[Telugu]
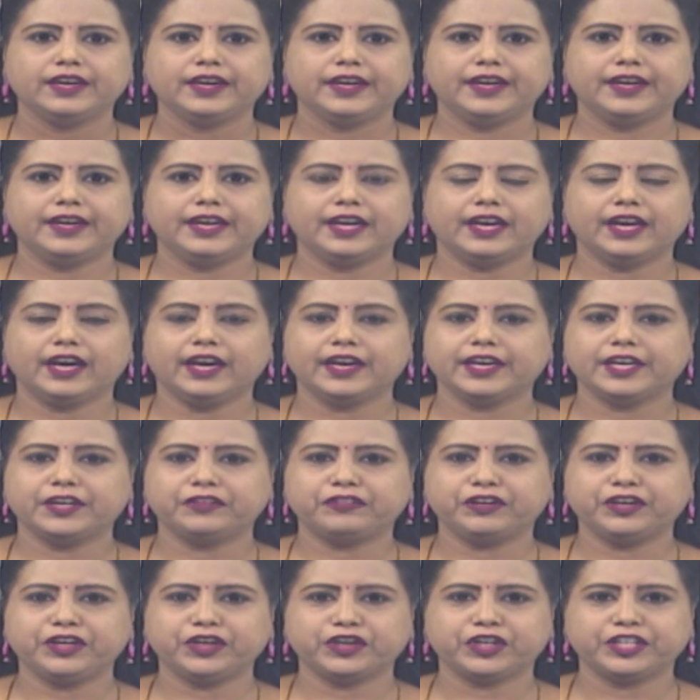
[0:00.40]
ఈ నెల
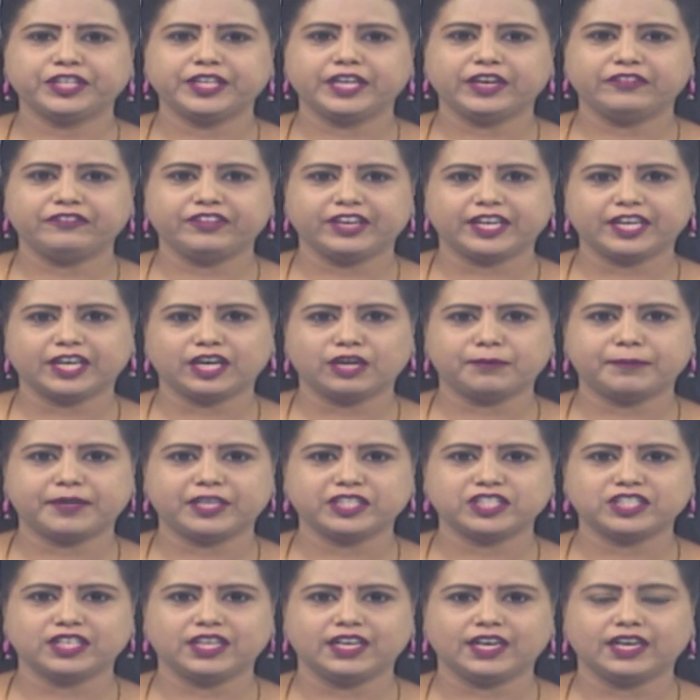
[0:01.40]
ఇరవై ఒకటిన
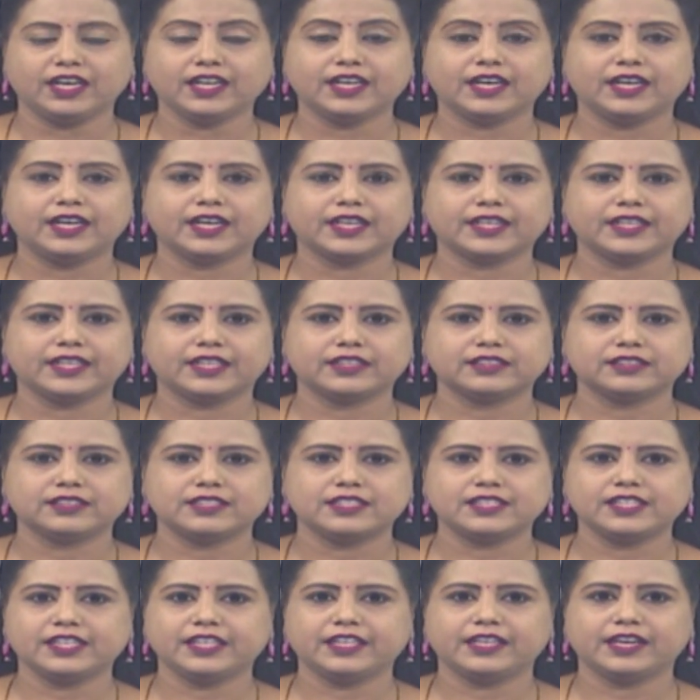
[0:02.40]
వికారాబాద్ జిల్లా కలెక్టర్
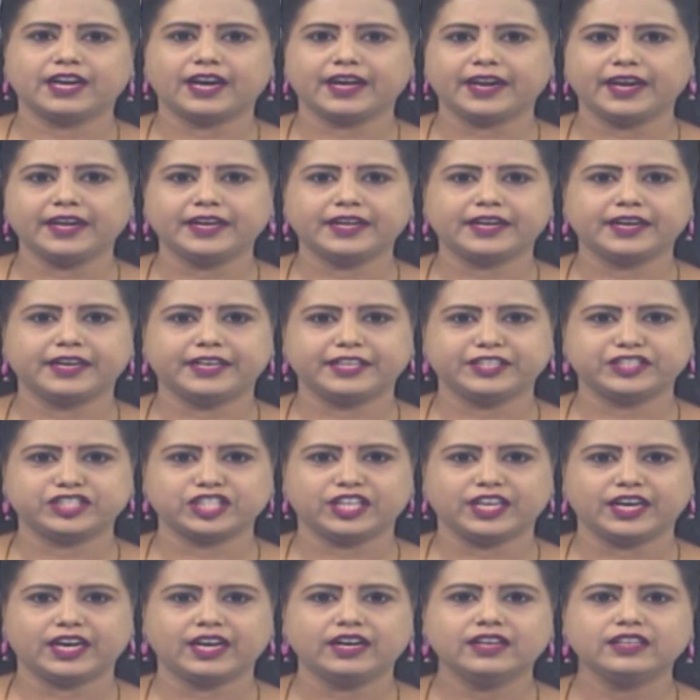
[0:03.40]
సి నారాయణరెడ్డి
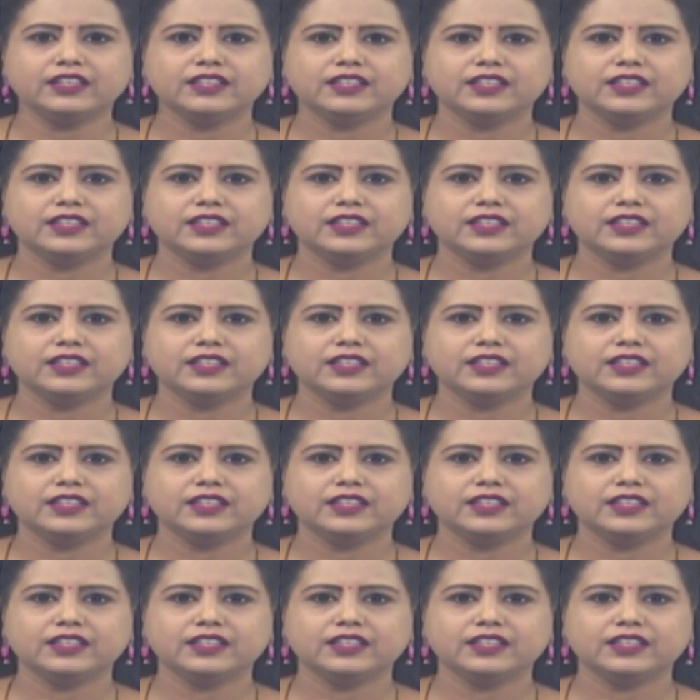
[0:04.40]
జిల్లా